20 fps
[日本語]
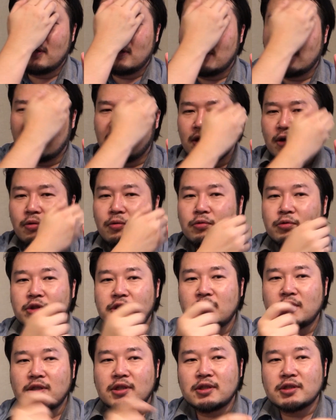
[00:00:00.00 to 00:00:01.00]
えー、
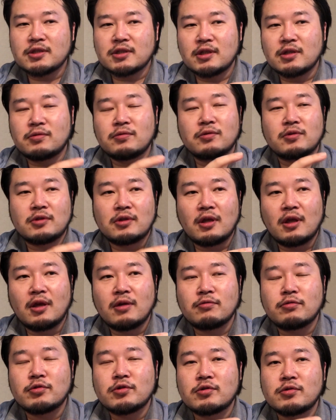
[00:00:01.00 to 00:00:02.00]
OTA じゃなく
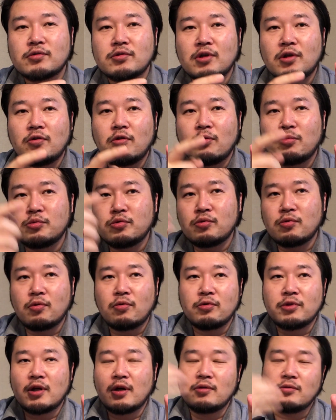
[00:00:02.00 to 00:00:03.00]
て普通に ROM を
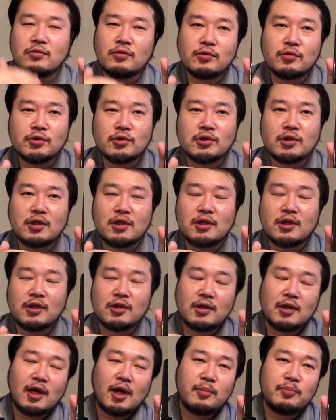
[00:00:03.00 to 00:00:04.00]
こうダウンロードしてき
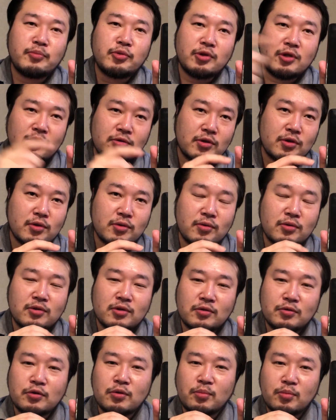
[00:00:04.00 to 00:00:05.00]
てアップデートするっ
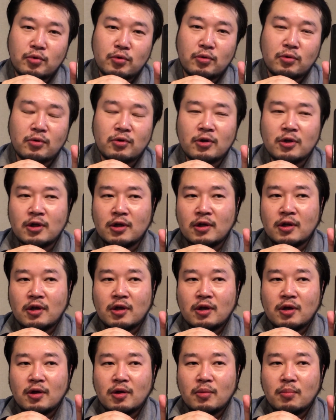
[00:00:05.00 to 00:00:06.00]
ていうのも
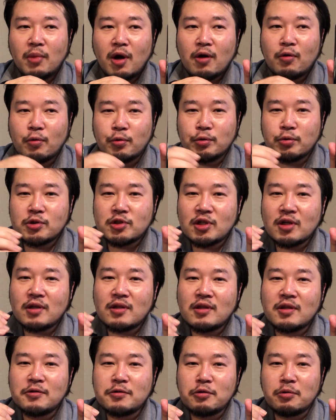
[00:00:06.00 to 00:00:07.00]
まあこの
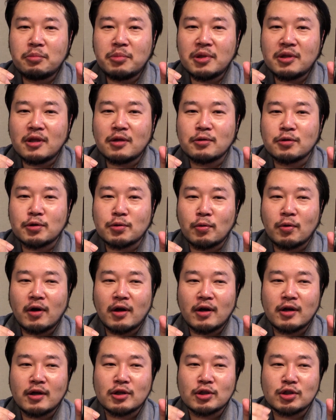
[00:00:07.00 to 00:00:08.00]
チャンネルを見てる人
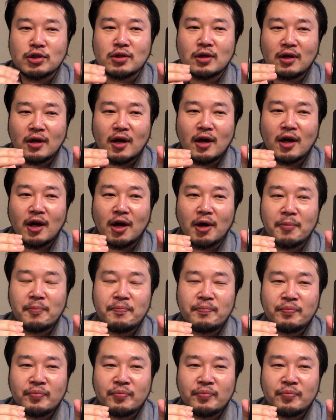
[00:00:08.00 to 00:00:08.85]
からしたら